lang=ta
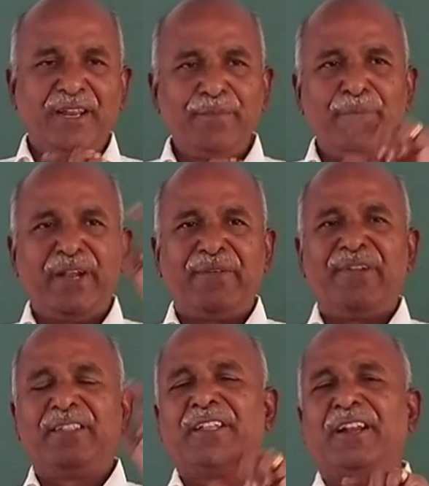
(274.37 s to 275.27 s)
இன்
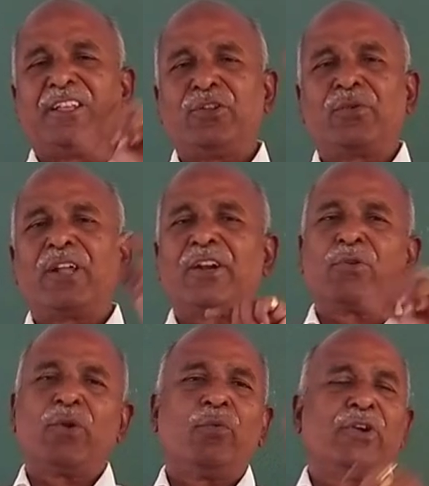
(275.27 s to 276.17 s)
பிட்வீன் தட் இதுக்குள்ளே
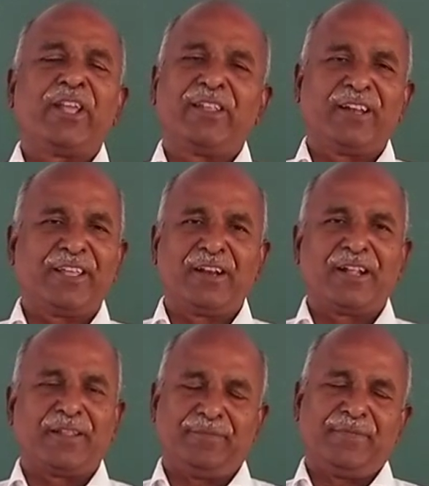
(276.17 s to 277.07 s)
நடுவில் வோல்டேஜ்லாம்
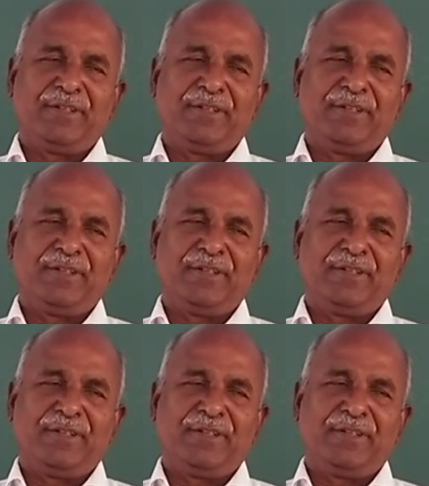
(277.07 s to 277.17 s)
இருக்கா